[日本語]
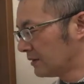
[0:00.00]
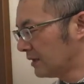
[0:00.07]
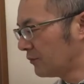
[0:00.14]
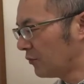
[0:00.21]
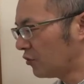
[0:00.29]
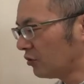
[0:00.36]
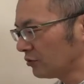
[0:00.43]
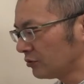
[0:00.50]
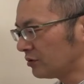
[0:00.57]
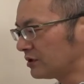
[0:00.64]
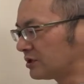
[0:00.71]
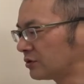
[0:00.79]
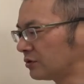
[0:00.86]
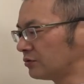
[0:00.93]
でもうほんと
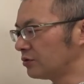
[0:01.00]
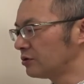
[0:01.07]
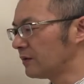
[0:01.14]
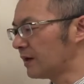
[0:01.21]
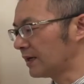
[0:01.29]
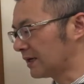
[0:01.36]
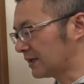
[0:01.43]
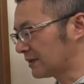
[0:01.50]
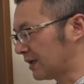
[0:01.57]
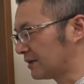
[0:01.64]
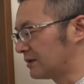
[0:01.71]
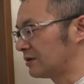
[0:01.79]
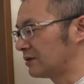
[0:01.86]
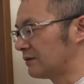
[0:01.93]
胃腸の弱い
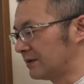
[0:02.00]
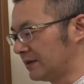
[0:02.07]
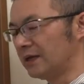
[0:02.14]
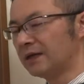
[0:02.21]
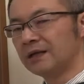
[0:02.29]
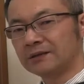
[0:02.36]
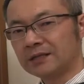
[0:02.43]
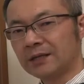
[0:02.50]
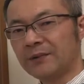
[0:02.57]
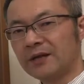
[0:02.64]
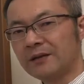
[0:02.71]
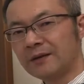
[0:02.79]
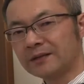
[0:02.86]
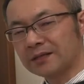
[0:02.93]
方っていうのはね食
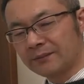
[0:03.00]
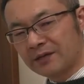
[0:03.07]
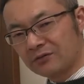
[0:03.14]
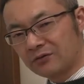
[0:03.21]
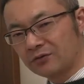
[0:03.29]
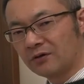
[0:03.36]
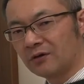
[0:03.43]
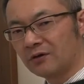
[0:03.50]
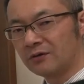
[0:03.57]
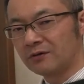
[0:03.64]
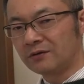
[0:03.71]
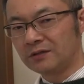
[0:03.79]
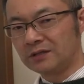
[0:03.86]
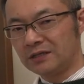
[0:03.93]
べれば食べるほ
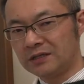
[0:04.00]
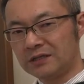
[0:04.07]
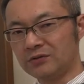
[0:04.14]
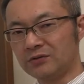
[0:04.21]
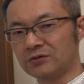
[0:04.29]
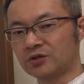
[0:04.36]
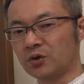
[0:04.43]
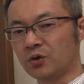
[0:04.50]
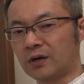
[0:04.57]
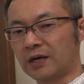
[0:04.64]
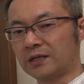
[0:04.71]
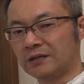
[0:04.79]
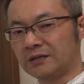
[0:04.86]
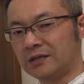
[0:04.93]
ど胃の消
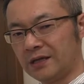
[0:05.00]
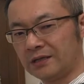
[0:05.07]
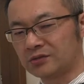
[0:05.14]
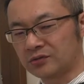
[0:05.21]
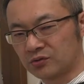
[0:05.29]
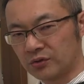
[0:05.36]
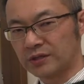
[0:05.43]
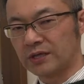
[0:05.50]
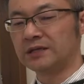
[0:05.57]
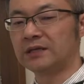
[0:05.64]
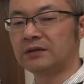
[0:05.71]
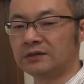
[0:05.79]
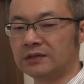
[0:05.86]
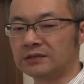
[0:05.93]
化ですごい
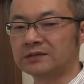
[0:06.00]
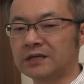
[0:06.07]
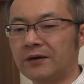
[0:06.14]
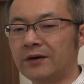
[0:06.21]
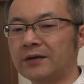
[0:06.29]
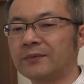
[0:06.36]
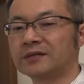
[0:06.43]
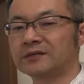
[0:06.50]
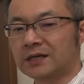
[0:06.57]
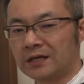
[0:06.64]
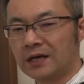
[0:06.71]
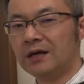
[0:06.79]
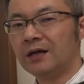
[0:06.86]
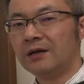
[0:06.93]
エネルギー使われます
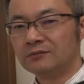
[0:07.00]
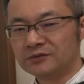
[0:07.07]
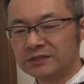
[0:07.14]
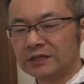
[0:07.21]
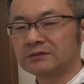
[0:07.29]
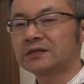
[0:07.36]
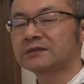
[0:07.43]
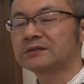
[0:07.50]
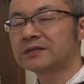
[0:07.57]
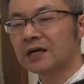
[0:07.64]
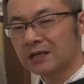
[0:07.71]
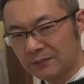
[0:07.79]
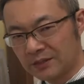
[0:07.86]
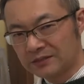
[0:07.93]
からむちゃくちゃ
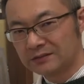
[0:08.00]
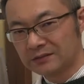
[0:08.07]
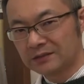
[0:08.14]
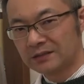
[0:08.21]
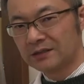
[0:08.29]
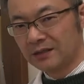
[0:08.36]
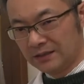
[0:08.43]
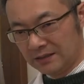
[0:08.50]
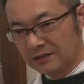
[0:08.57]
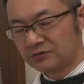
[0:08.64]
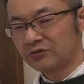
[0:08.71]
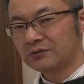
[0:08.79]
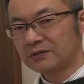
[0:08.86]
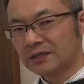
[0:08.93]
疲れます
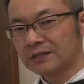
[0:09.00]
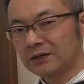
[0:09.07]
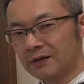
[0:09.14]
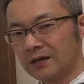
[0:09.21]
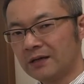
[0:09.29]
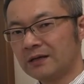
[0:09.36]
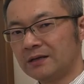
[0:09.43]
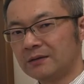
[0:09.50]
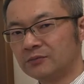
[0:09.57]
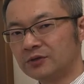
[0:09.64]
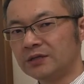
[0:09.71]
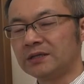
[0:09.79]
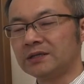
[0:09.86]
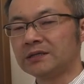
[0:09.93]
そういう方は
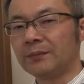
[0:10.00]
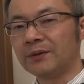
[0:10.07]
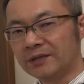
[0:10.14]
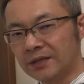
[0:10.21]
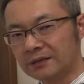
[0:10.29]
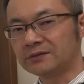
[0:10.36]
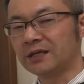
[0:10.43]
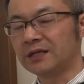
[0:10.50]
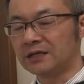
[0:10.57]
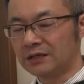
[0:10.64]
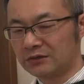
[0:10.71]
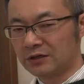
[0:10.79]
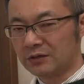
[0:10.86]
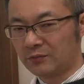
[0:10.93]
無理に食べなくて
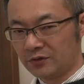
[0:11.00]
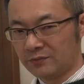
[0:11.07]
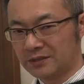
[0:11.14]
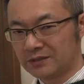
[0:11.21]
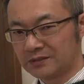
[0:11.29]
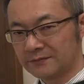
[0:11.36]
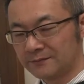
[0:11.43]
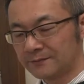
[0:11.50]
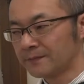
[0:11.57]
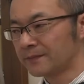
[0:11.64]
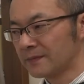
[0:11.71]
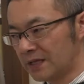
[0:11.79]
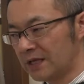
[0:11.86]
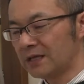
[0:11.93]
いいと思います、
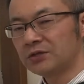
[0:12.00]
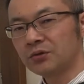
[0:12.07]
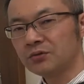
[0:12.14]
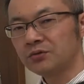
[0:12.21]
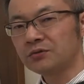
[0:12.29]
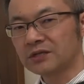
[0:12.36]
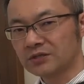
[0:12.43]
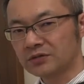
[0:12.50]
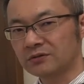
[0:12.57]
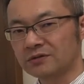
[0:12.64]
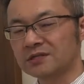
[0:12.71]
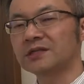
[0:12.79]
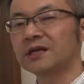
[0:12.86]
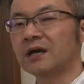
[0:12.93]
ね、人によってちょっ
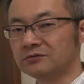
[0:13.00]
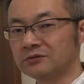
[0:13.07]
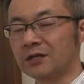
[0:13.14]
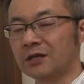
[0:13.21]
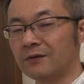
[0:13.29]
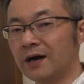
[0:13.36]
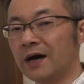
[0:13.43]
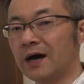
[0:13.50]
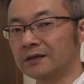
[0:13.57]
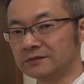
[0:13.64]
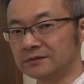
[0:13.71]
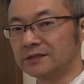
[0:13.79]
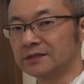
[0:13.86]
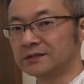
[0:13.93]
と違うっていうのはあ
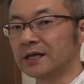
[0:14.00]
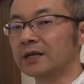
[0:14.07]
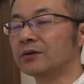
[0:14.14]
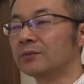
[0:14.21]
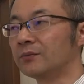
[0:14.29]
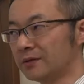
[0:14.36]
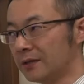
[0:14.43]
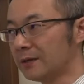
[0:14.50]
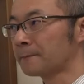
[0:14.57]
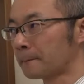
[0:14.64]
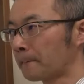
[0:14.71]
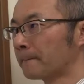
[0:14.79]
るんですけれどもね